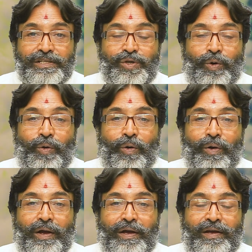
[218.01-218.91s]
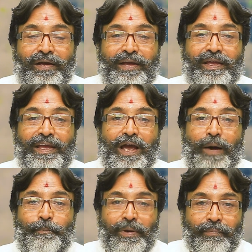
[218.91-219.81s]
సో ఈ
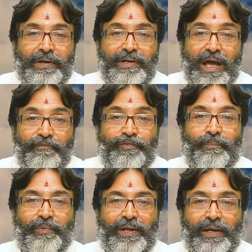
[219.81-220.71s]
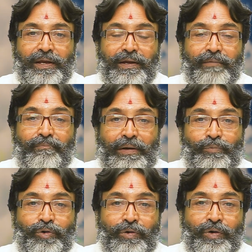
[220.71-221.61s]
అబ్డమెన్ డయాఫ్రమ్ని
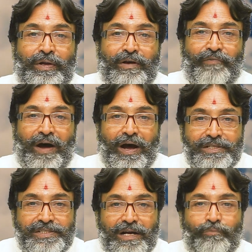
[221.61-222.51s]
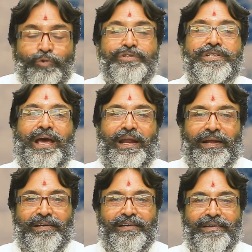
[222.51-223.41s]
మనము ఫాస్ట్గా మూవ్ చేయాలి